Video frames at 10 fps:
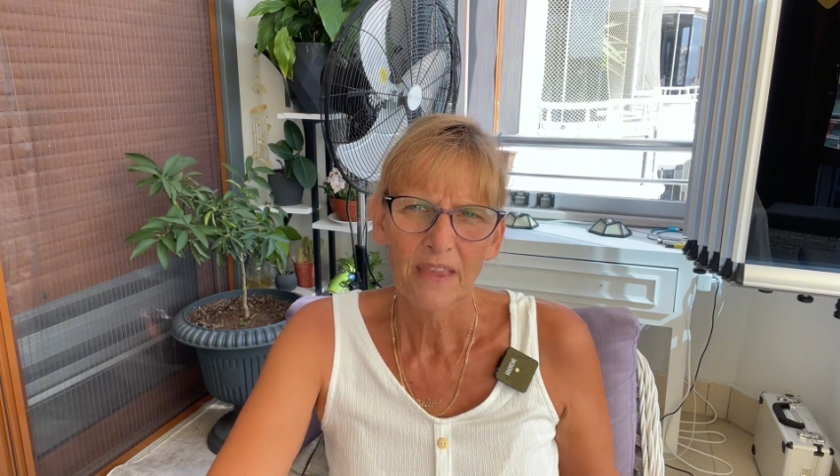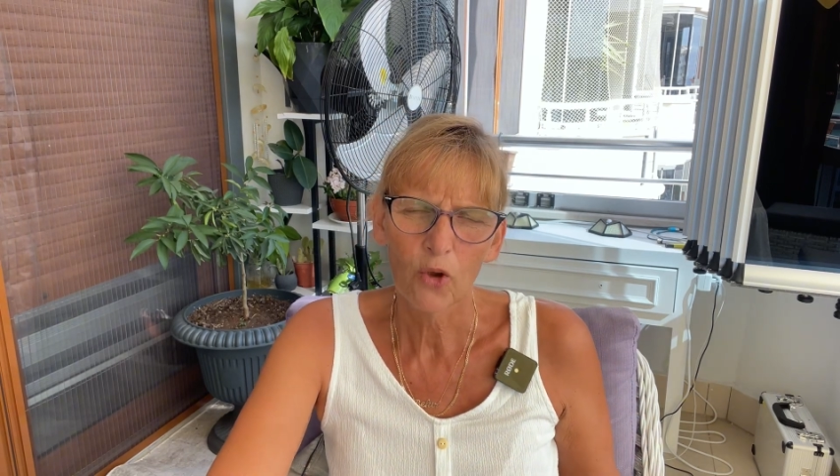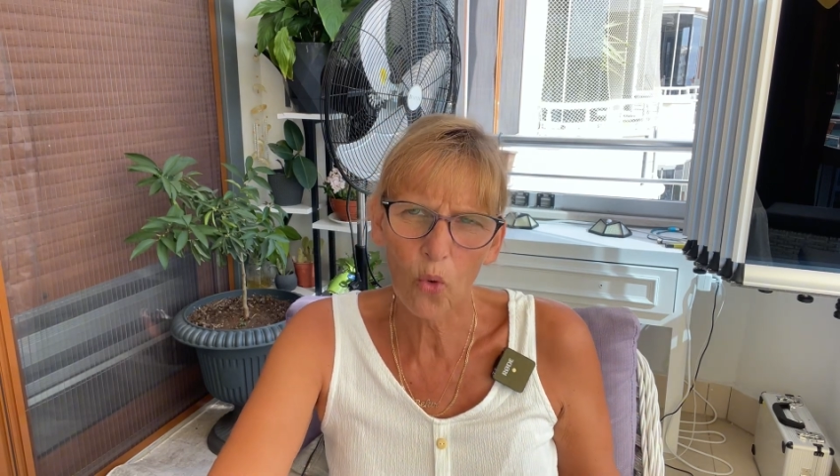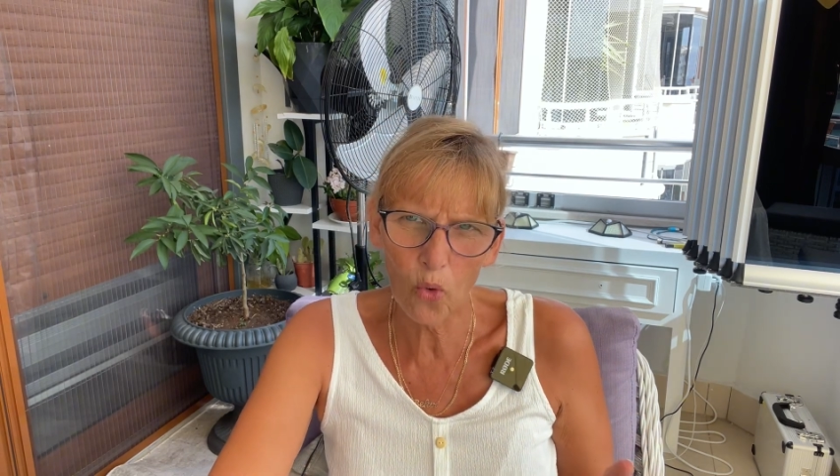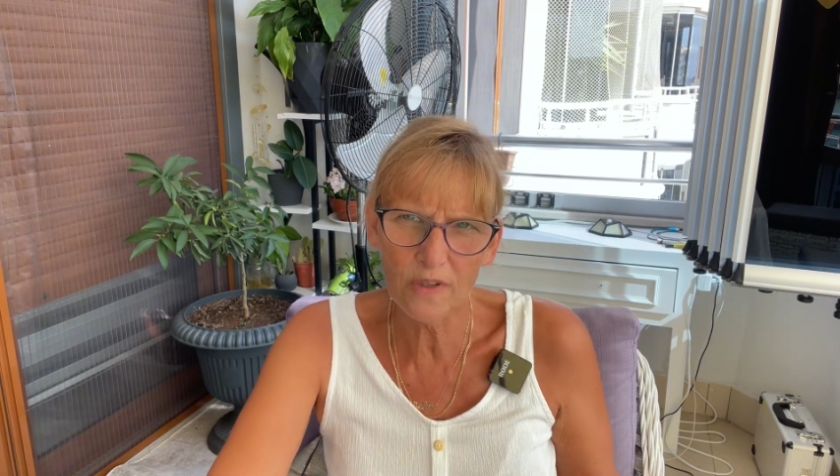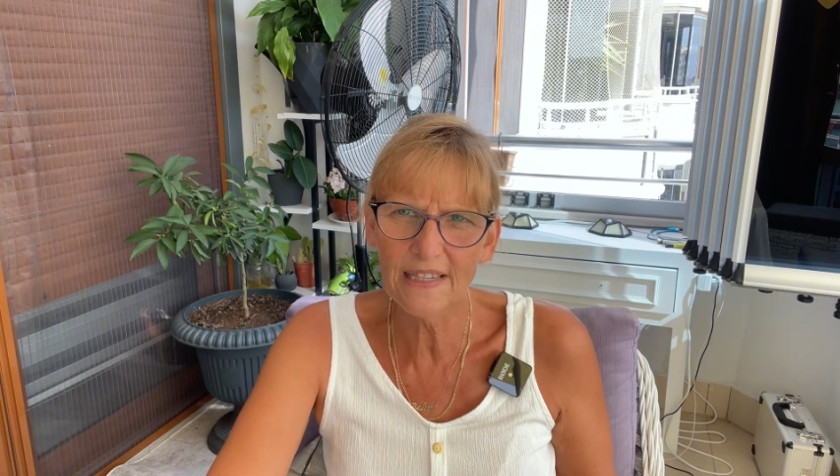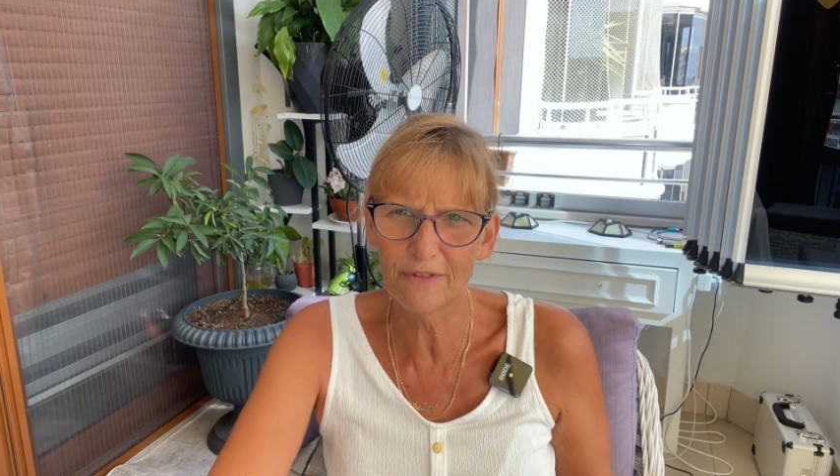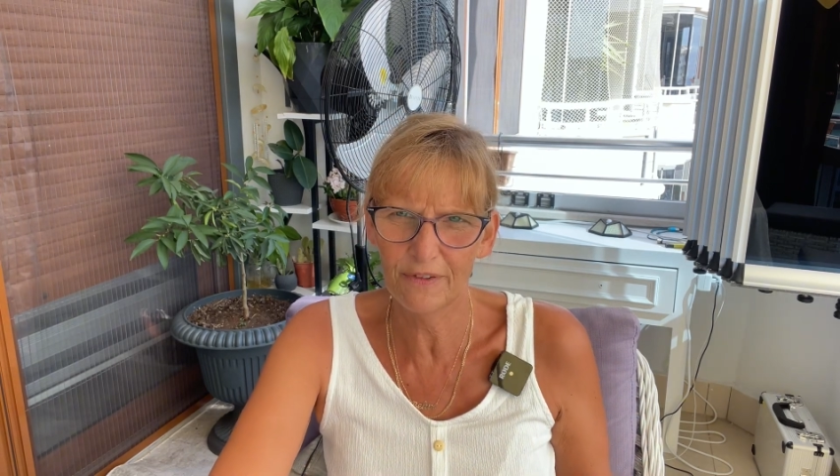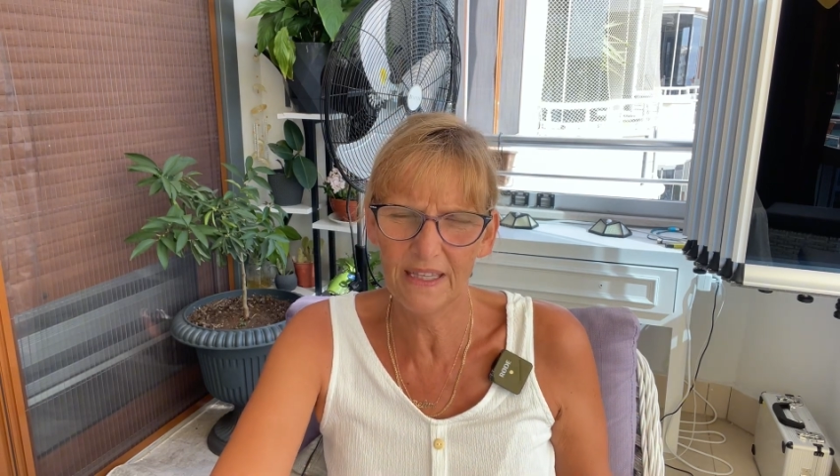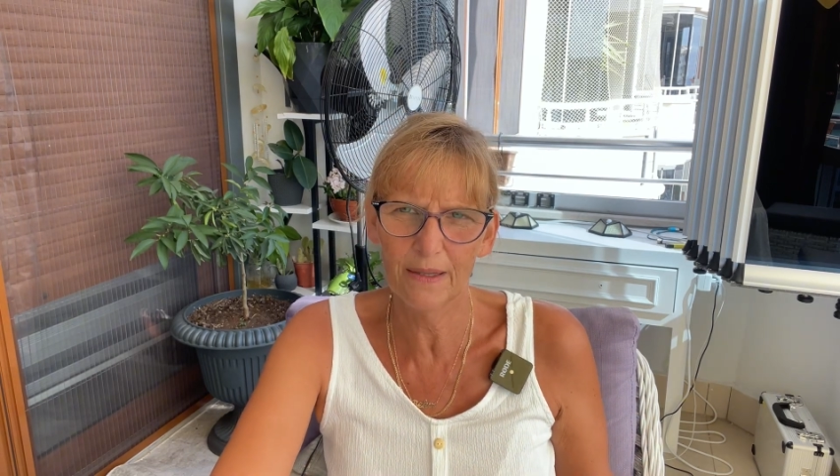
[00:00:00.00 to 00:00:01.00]
große
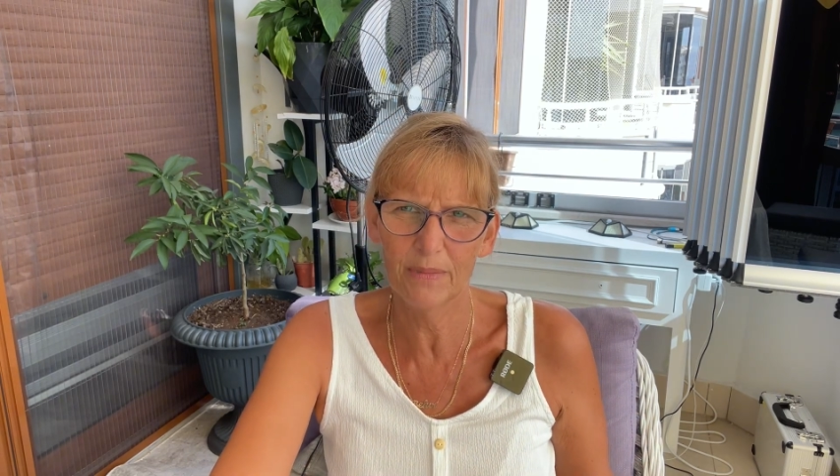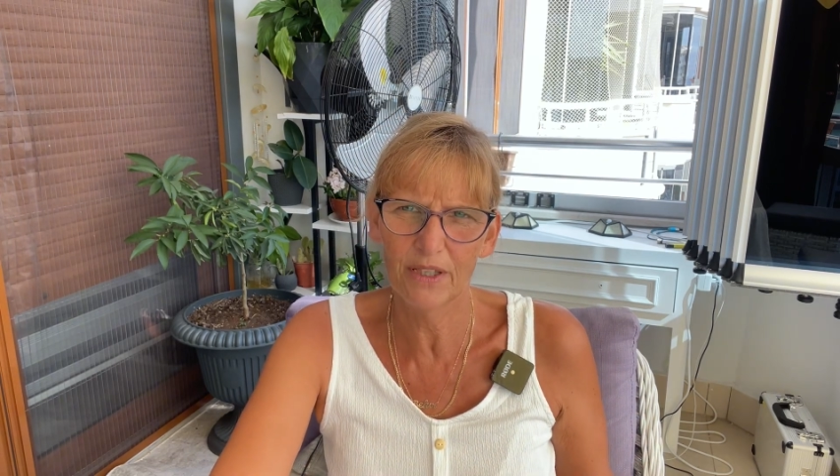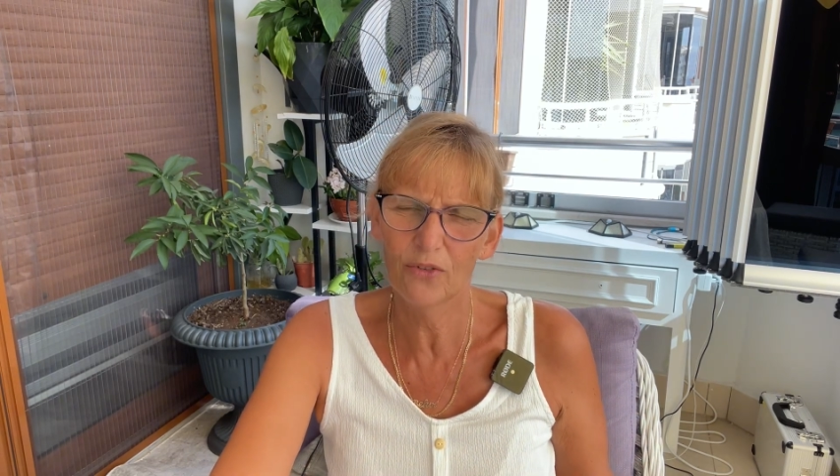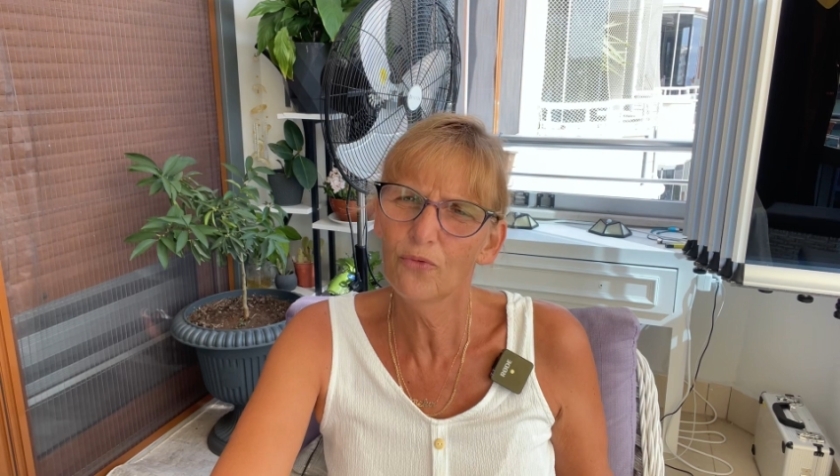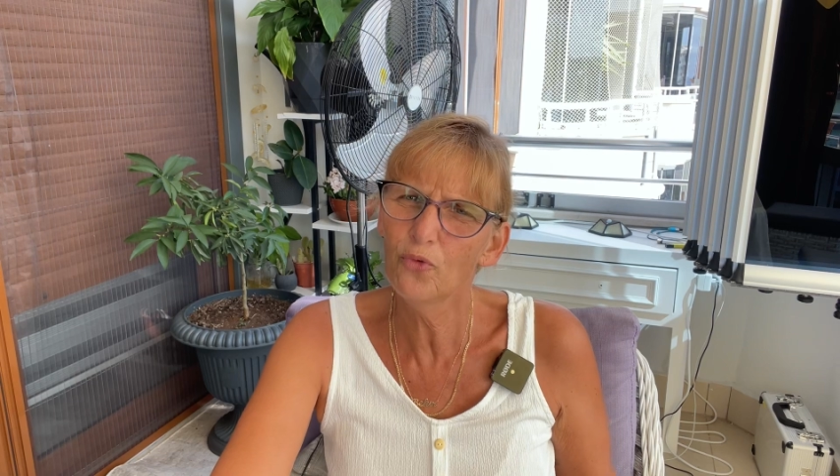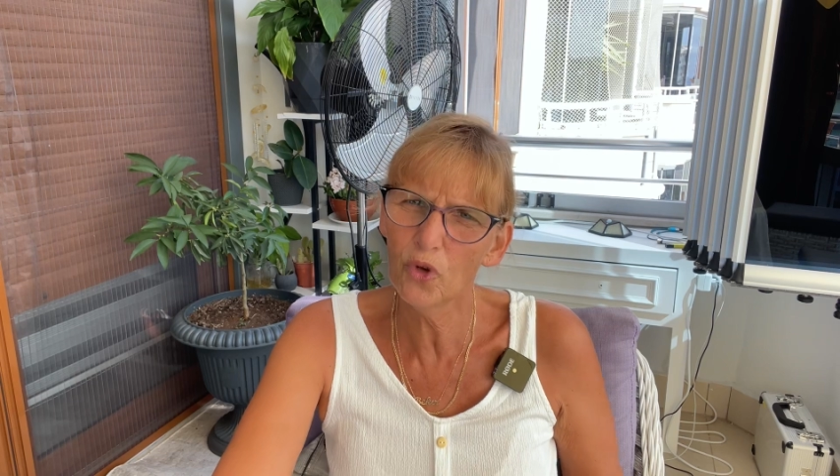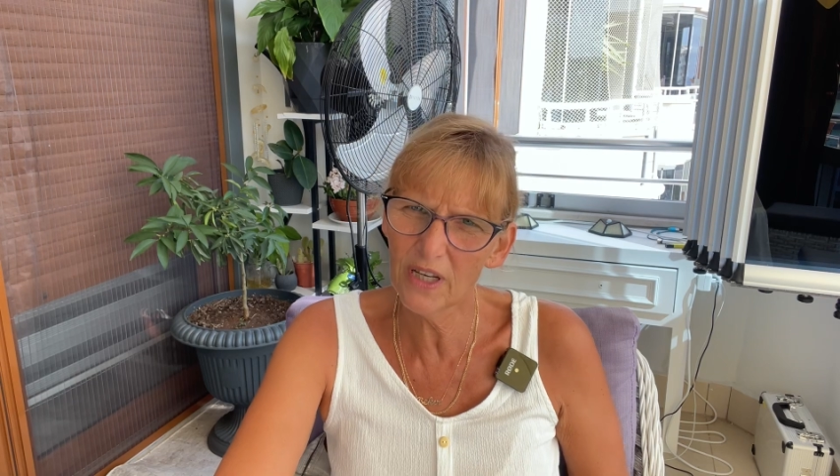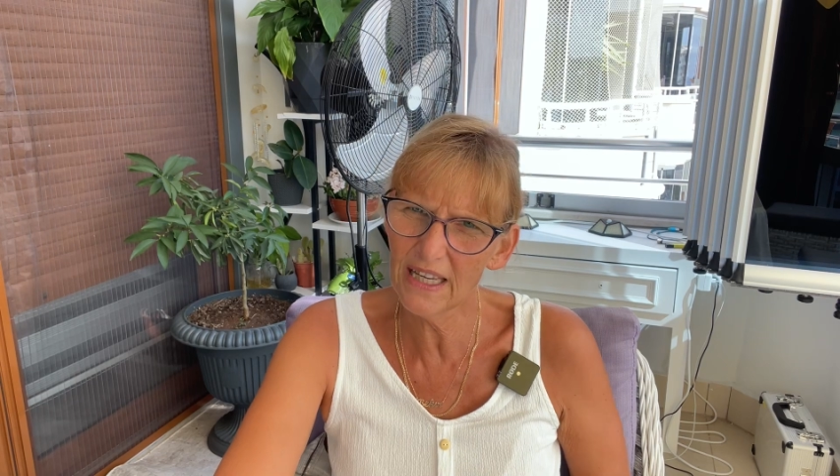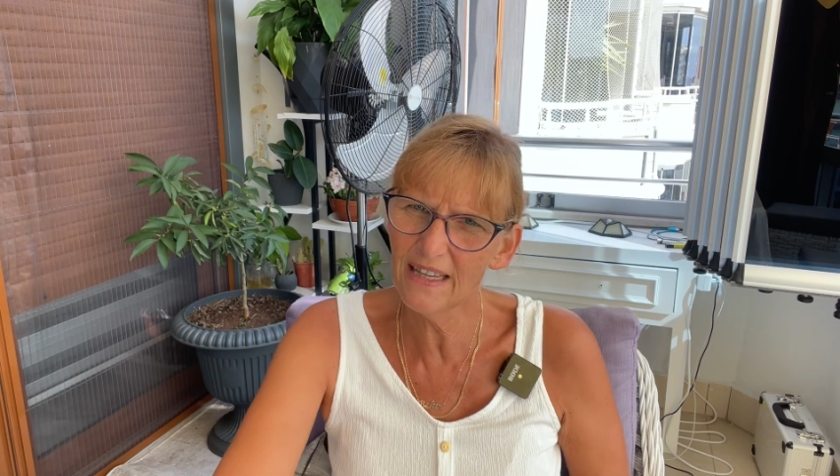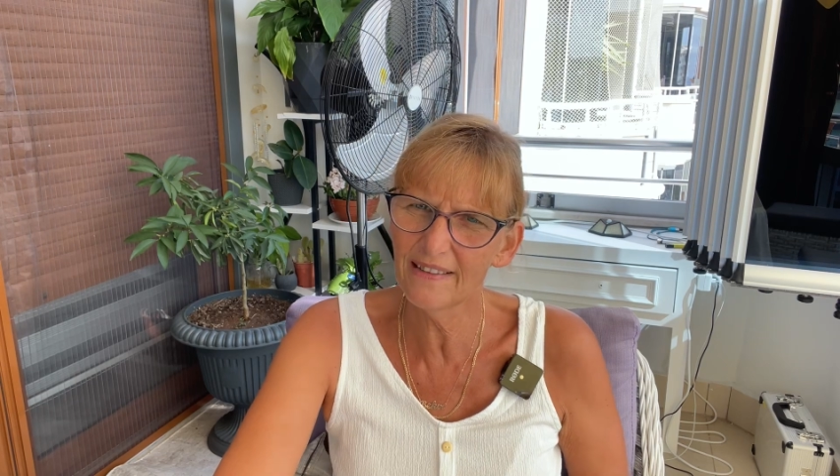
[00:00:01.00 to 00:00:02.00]
Firmen, würde
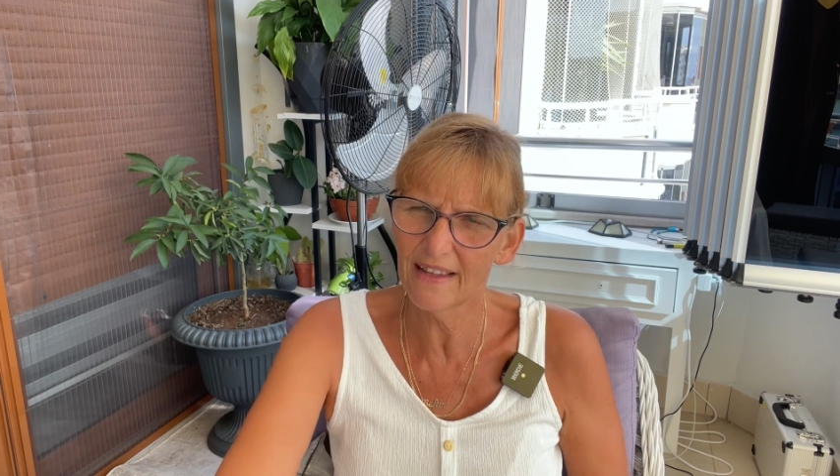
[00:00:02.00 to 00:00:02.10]
ich es